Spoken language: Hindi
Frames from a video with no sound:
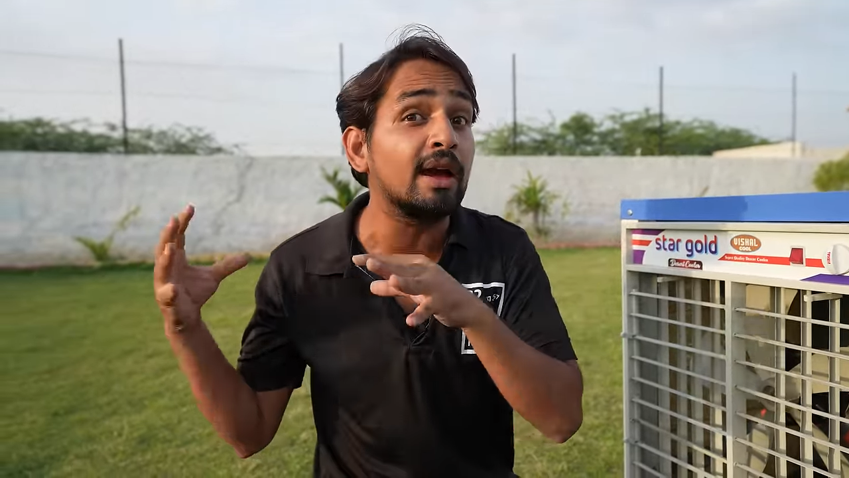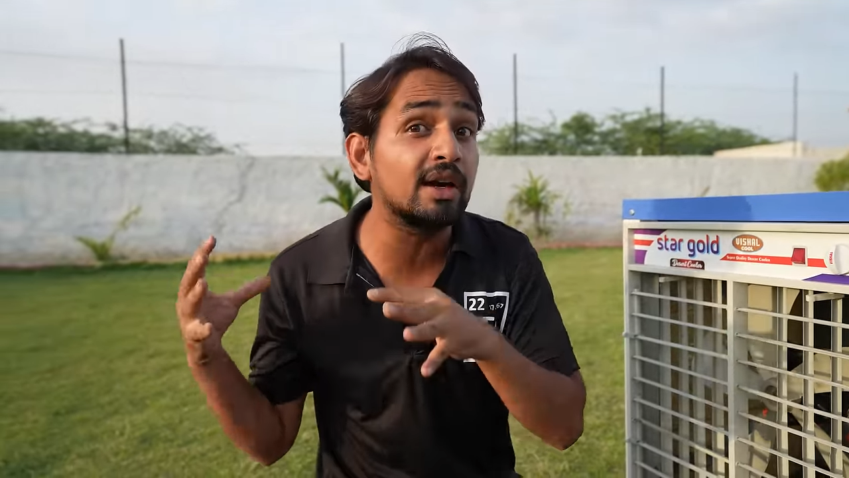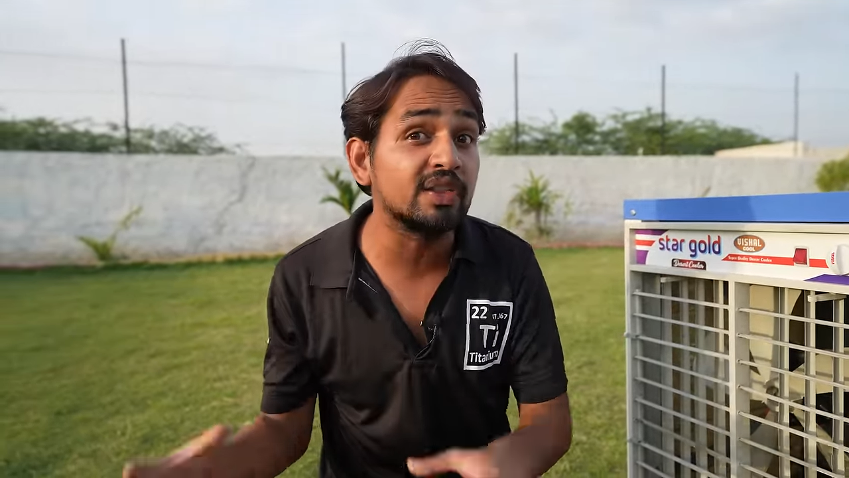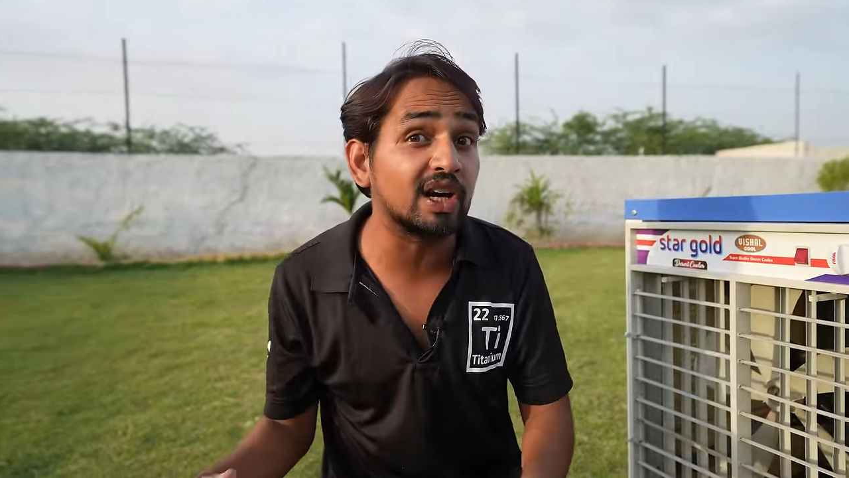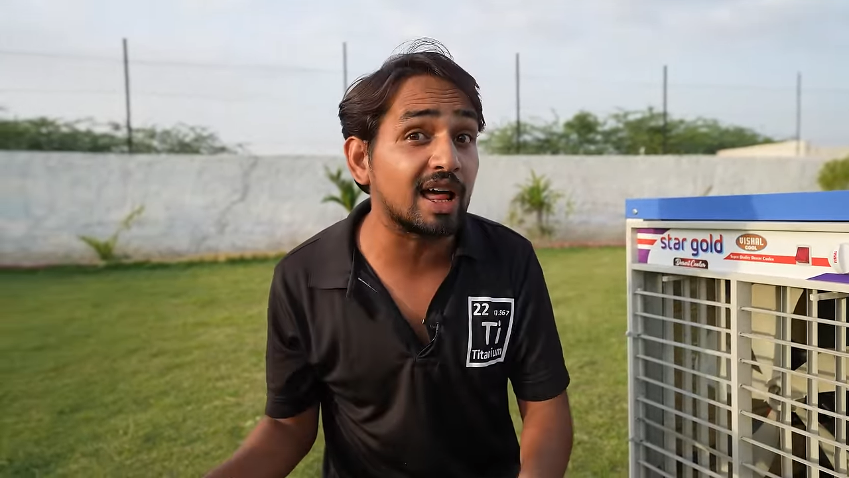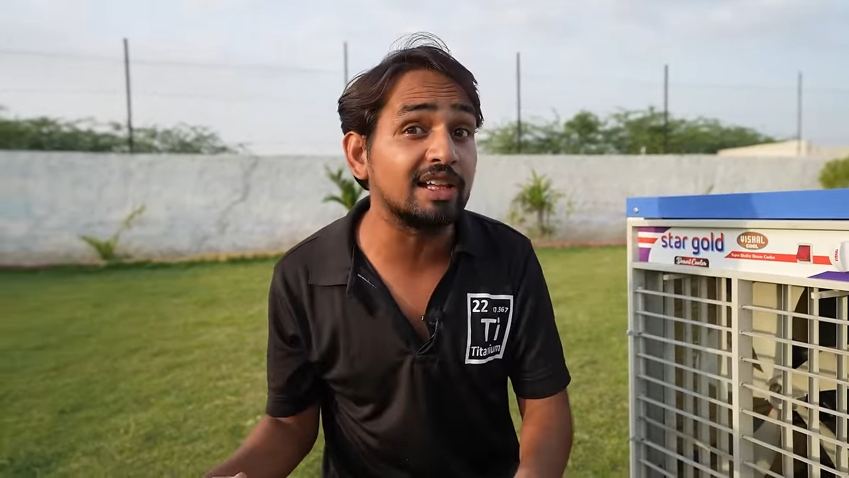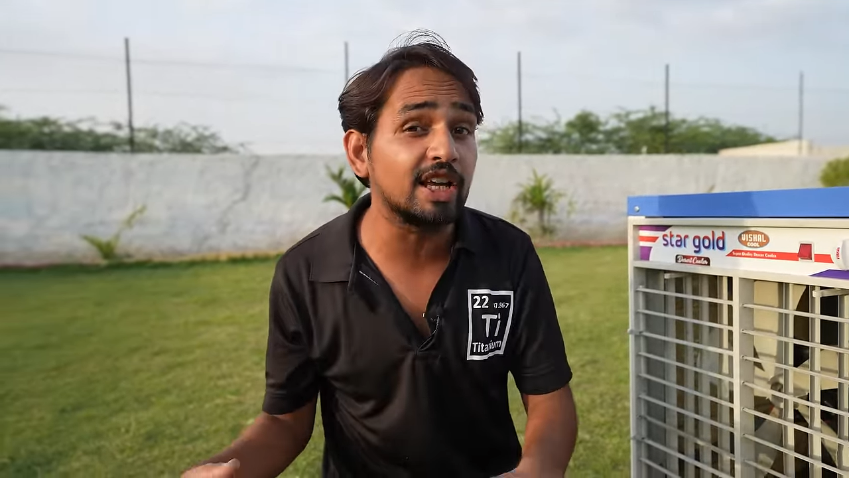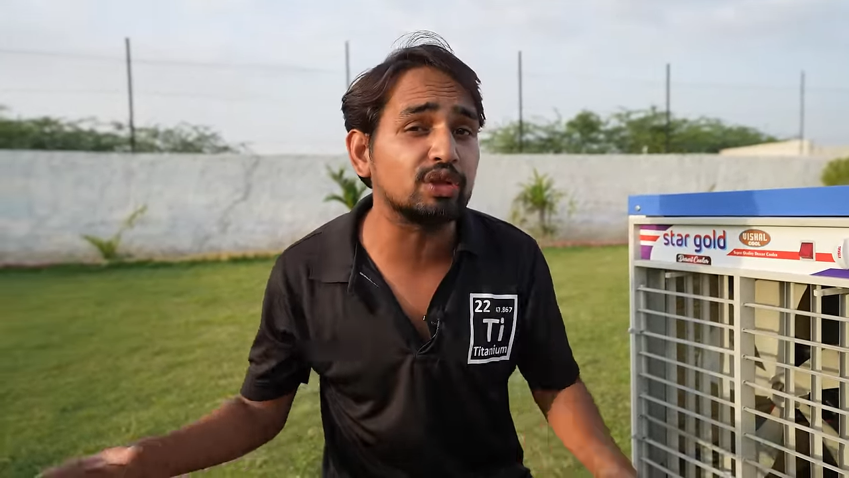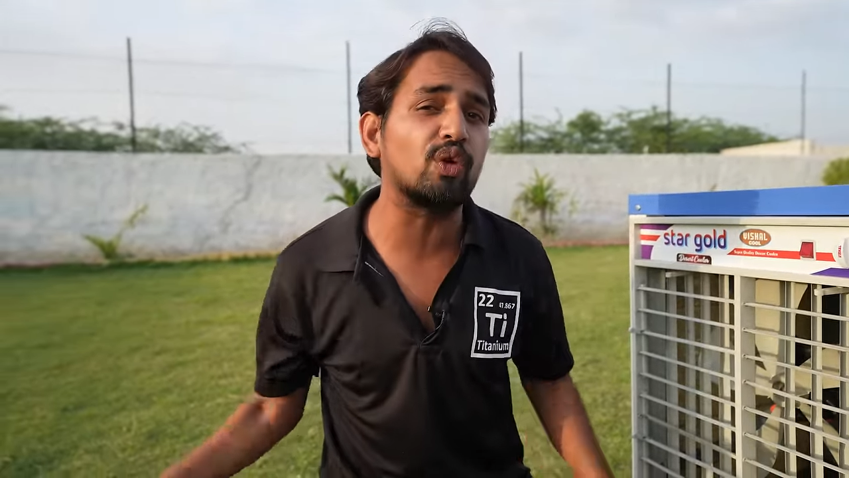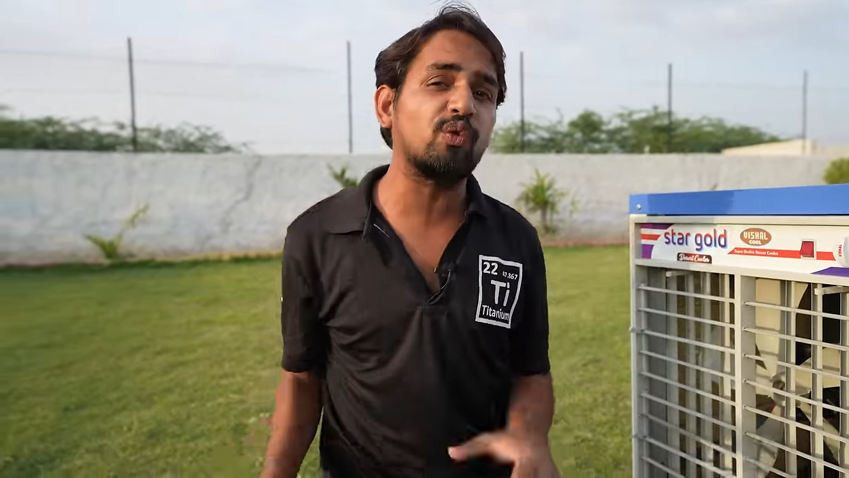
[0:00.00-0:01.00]
अंदर डाल
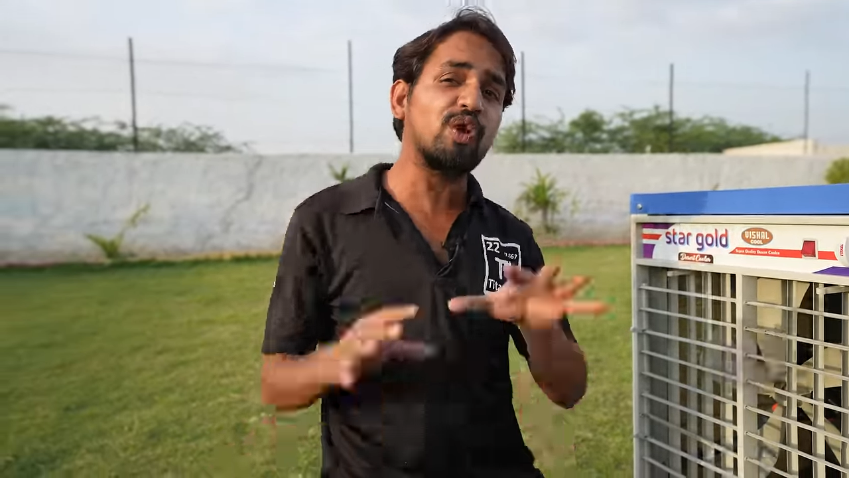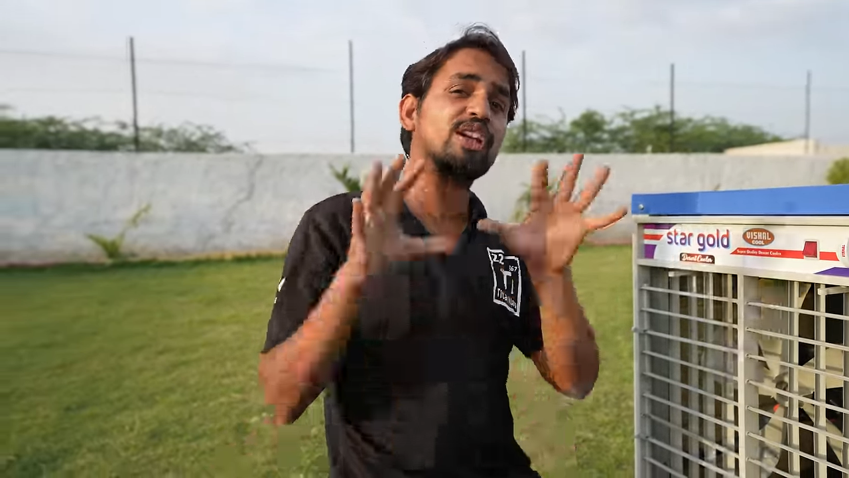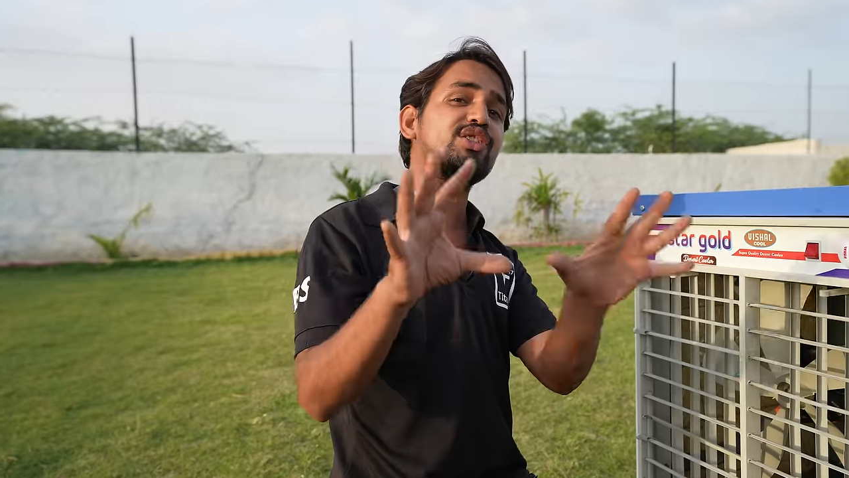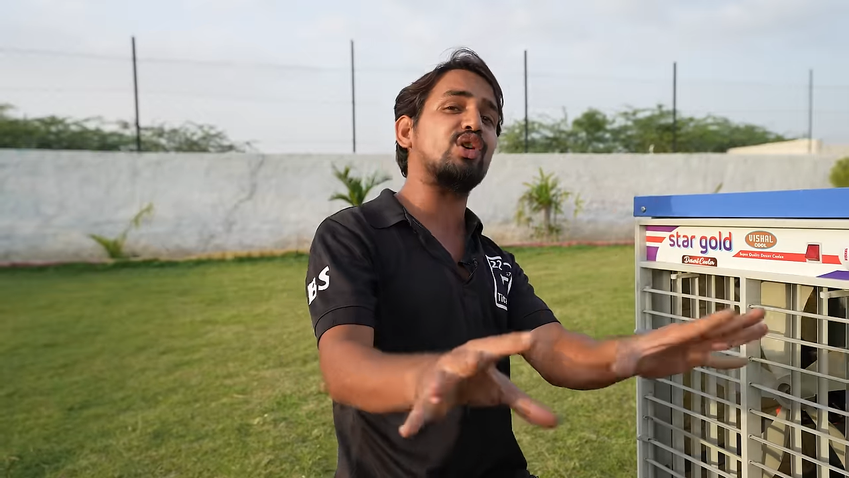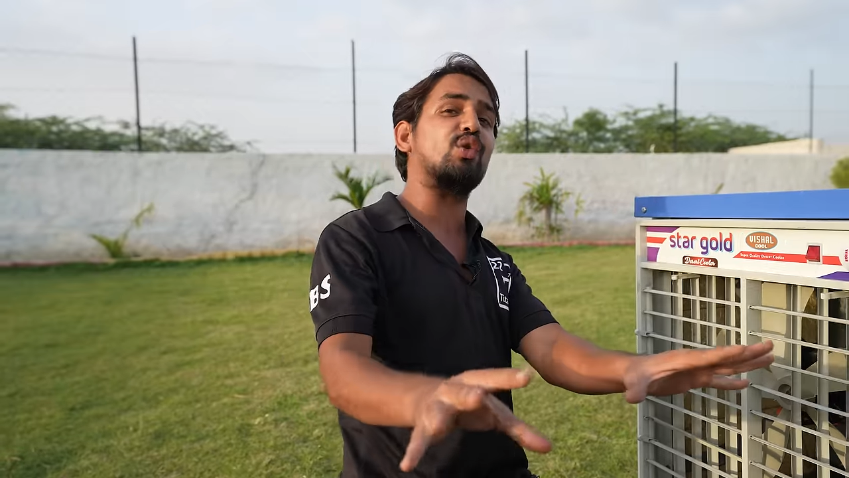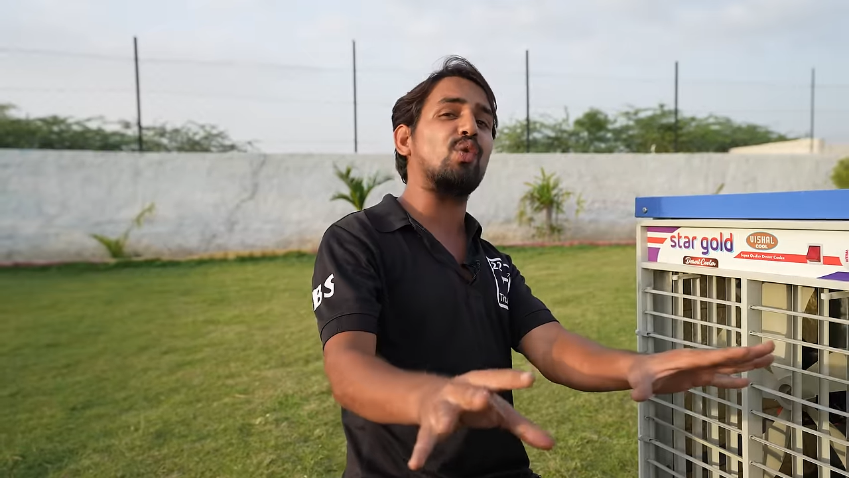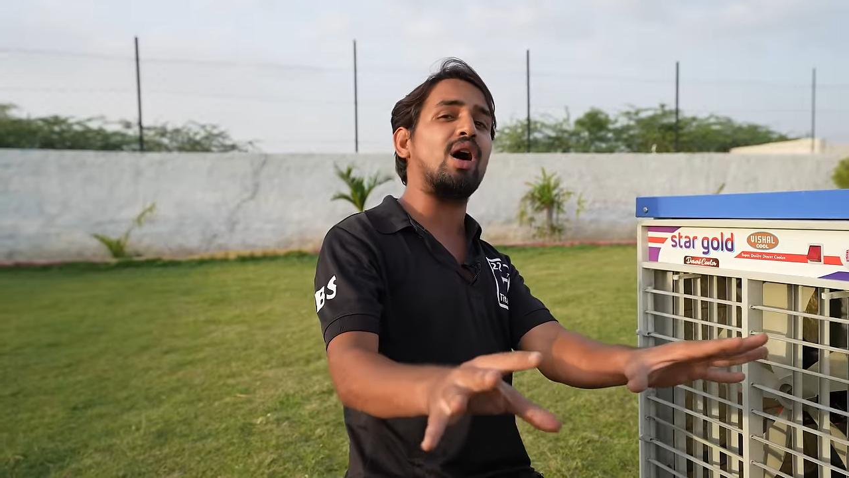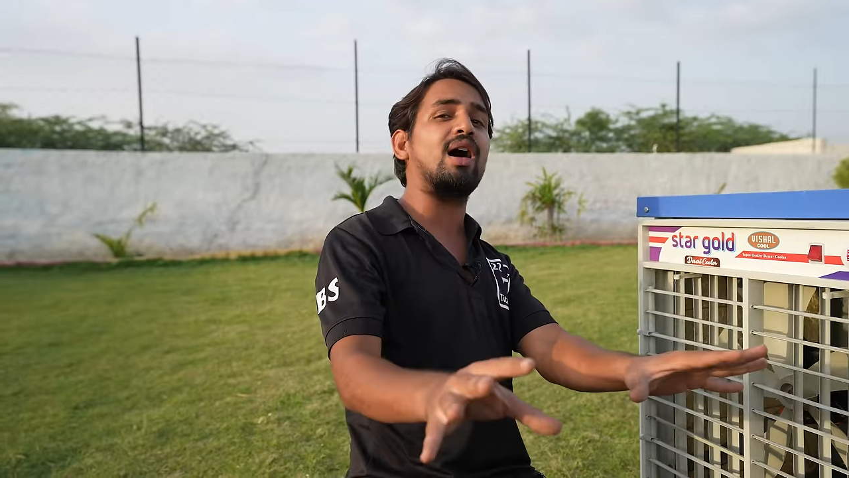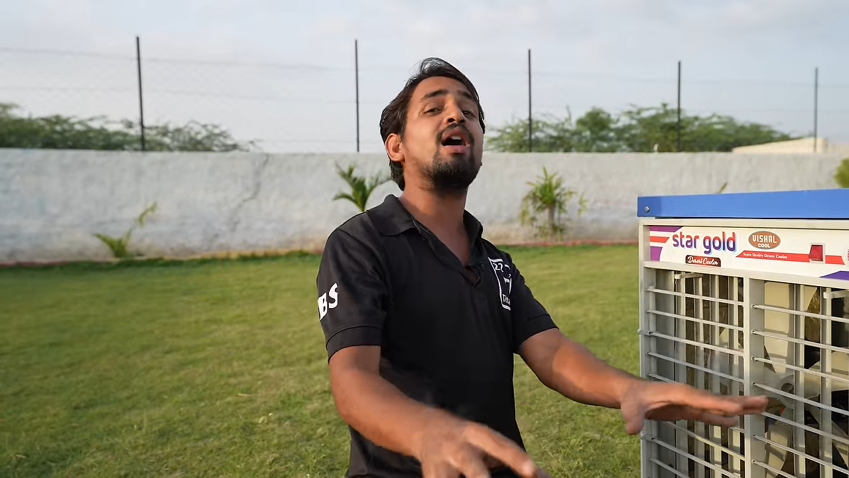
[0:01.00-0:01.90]
दिया था और फिर जो हुआ